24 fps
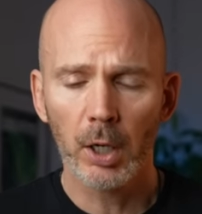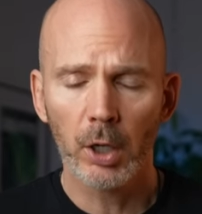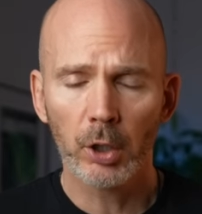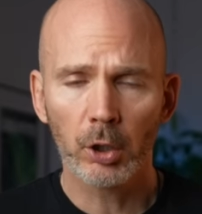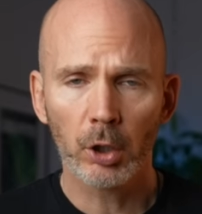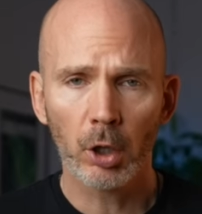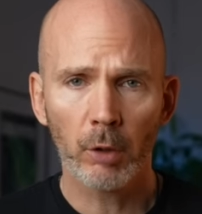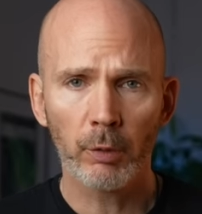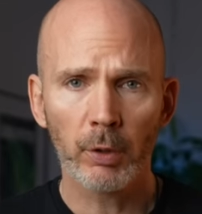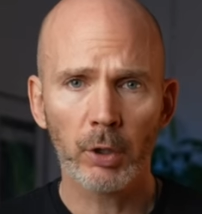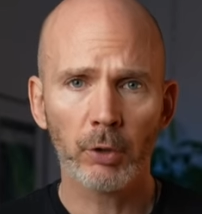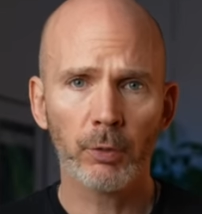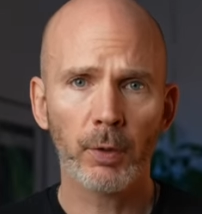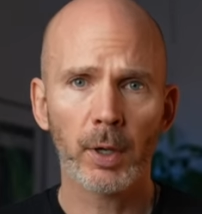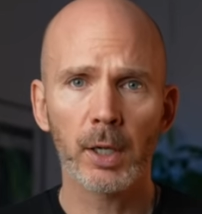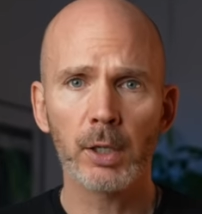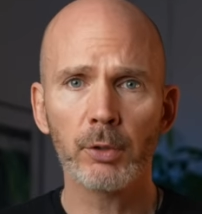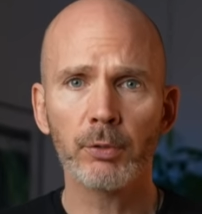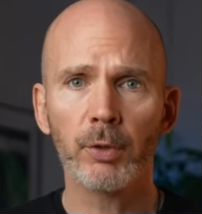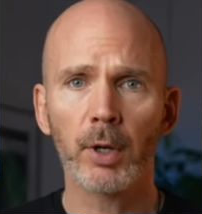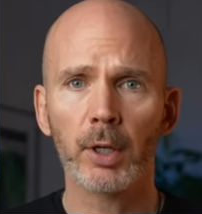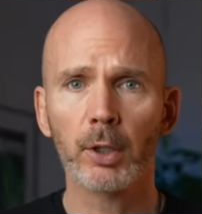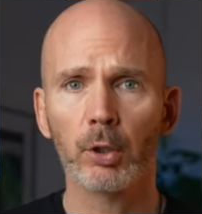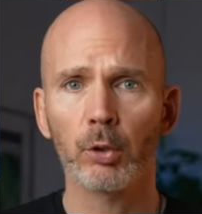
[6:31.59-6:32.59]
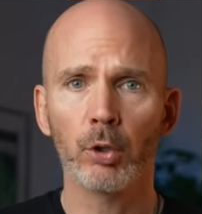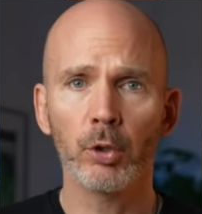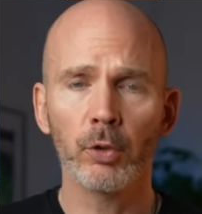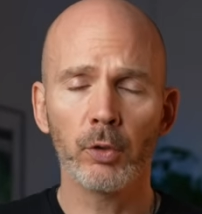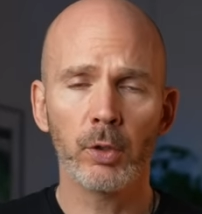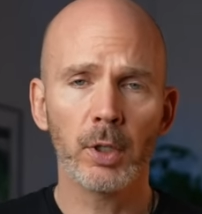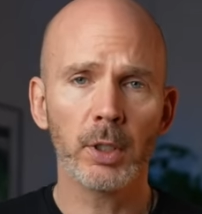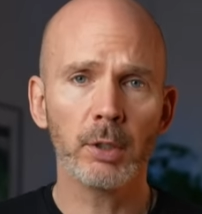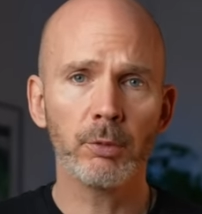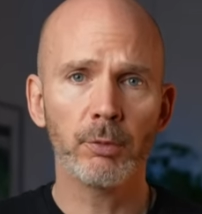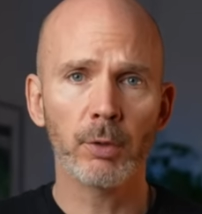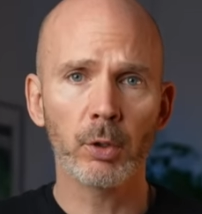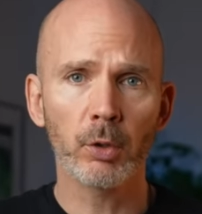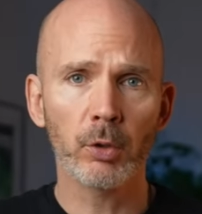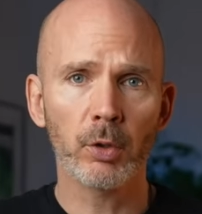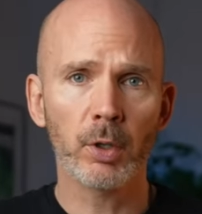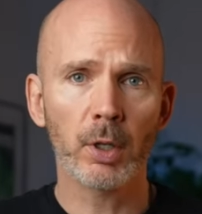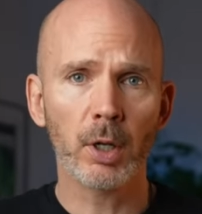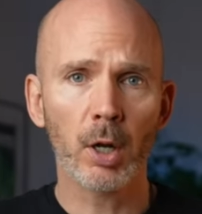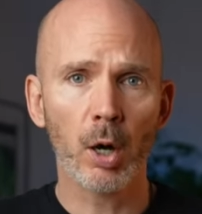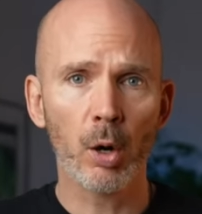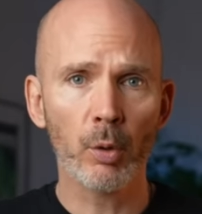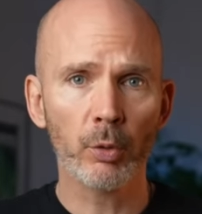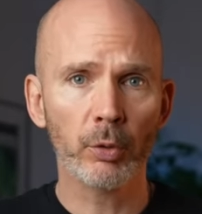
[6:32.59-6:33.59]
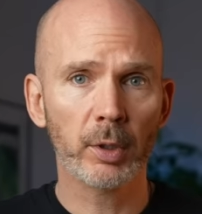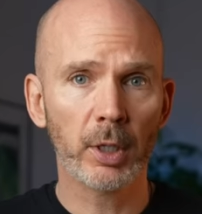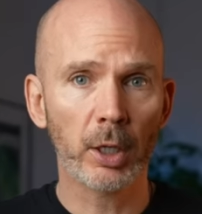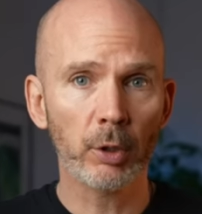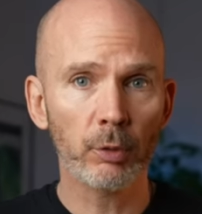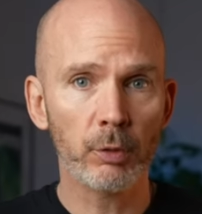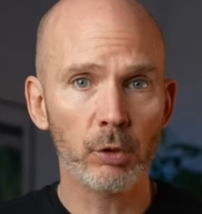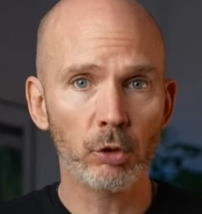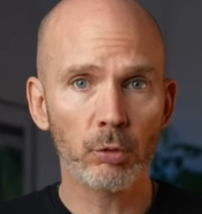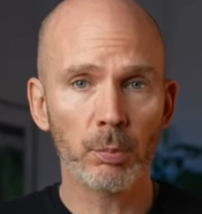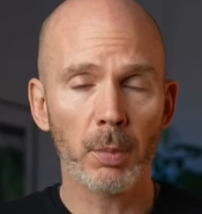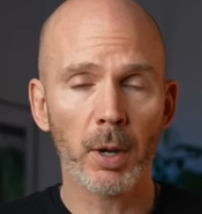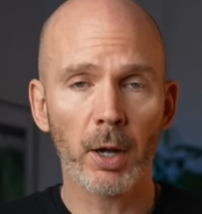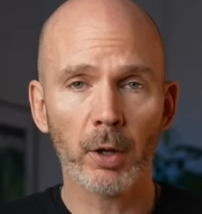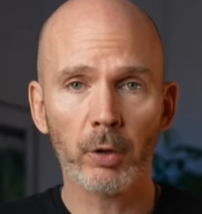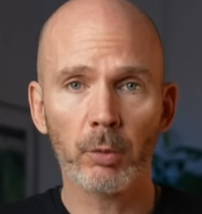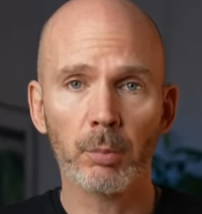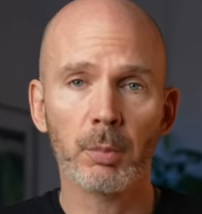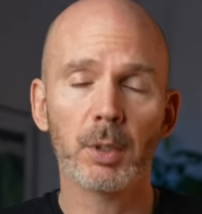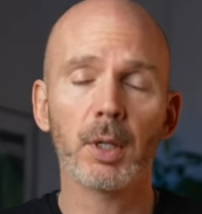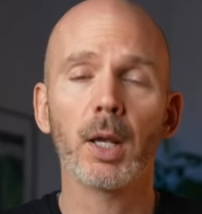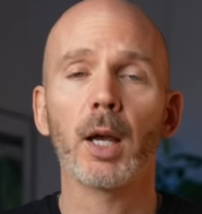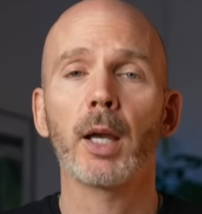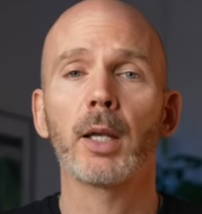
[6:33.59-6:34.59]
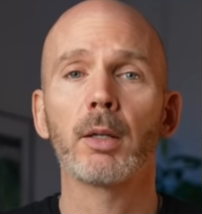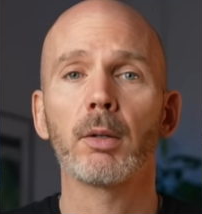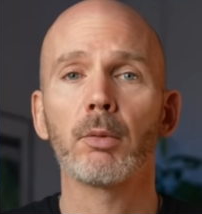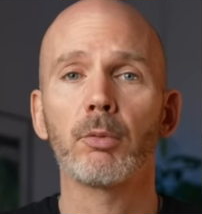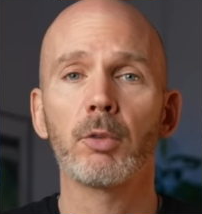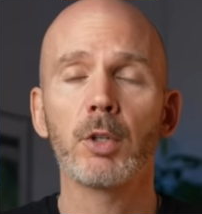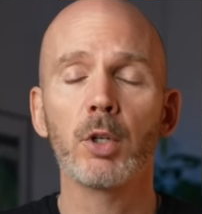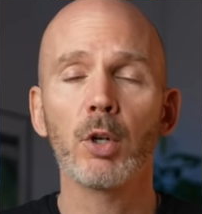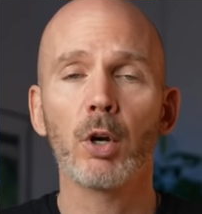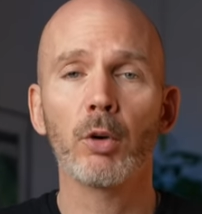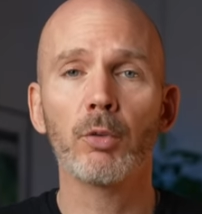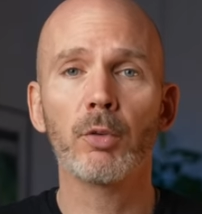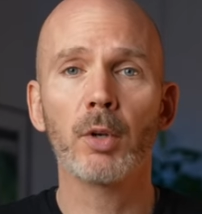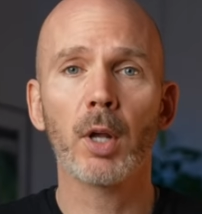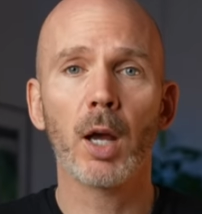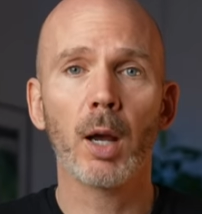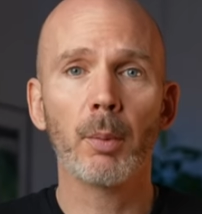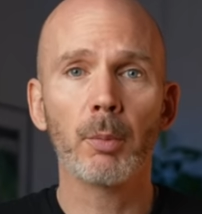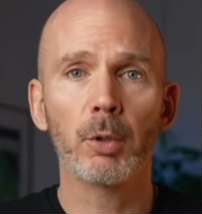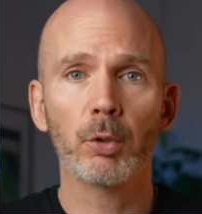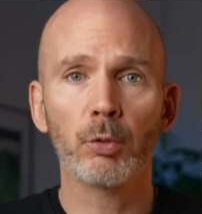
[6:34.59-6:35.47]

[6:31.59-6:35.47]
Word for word: Ich hoffe, das war hilfreich und nützlich. Wenn du sie dir kaufst, ganz viel Spaß mit deinen Videoaufnahmen.